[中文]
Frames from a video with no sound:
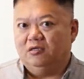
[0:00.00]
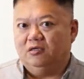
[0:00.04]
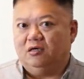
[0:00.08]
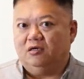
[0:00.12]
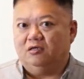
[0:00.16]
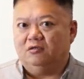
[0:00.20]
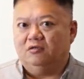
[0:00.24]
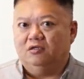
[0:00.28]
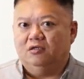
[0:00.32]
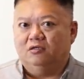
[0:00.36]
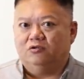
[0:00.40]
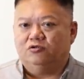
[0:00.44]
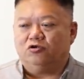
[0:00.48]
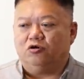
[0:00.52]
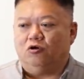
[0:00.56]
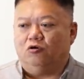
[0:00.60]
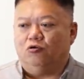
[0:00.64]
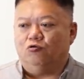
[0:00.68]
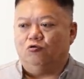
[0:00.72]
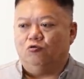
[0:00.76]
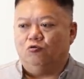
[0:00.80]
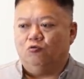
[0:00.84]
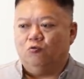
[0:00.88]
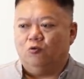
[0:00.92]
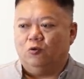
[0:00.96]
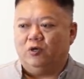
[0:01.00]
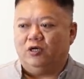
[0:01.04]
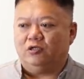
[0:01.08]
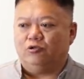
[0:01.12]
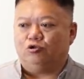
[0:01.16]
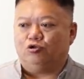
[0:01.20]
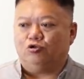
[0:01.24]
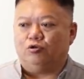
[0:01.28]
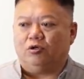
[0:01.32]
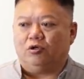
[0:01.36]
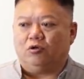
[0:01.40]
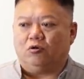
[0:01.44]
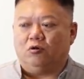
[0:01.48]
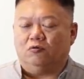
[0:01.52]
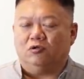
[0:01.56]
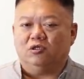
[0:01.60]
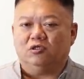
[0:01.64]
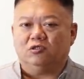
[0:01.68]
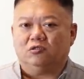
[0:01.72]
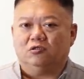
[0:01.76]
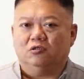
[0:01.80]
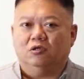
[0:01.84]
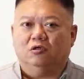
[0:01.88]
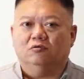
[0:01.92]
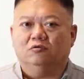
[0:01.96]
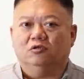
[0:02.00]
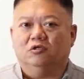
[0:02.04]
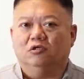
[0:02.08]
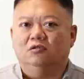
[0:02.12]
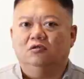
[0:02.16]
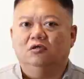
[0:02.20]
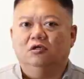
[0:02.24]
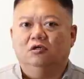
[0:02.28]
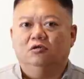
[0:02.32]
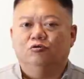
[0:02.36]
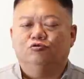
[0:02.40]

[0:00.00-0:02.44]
好丑位对拱的时候呢，